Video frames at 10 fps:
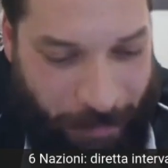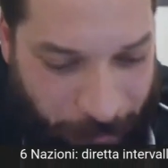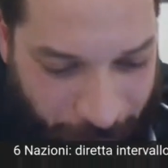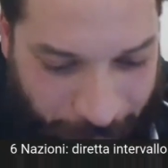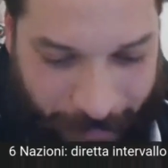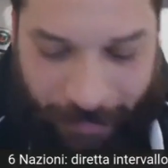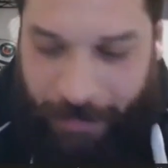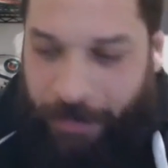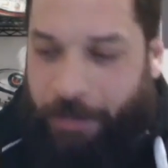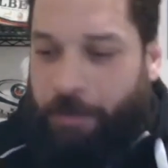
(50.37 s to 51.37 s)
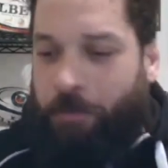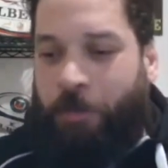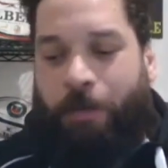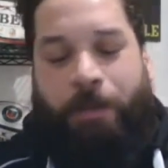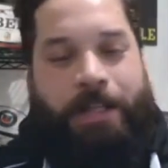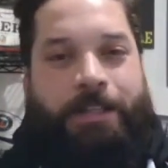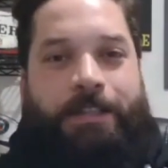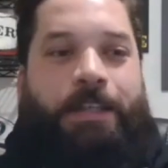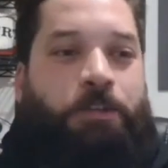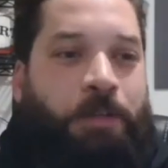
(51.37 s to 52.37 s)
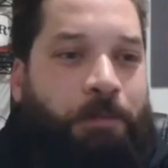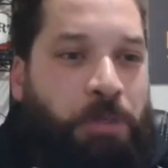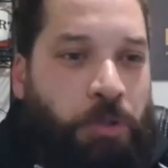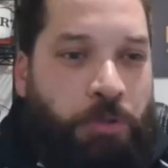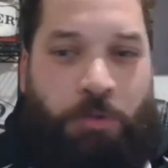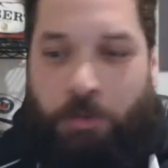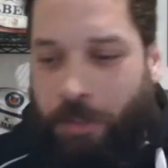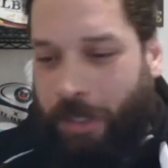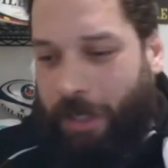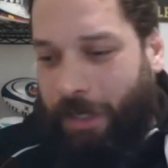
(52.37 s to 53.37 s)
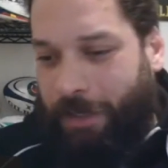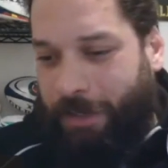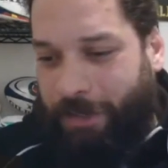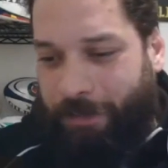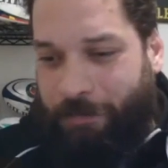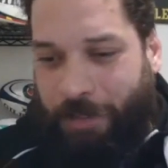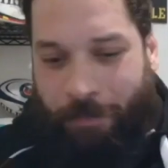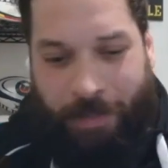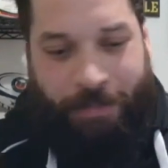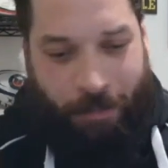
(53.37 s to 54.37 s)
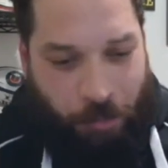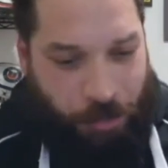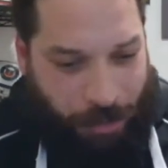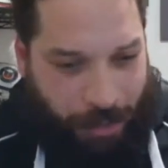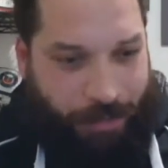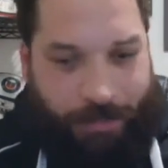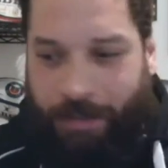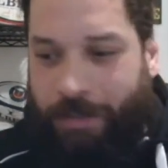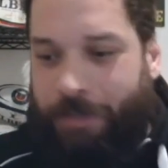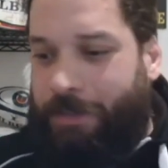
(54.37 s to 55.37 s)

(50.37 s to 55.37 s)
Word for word: veramente una partita di una brutturia eh, veramente allucinante.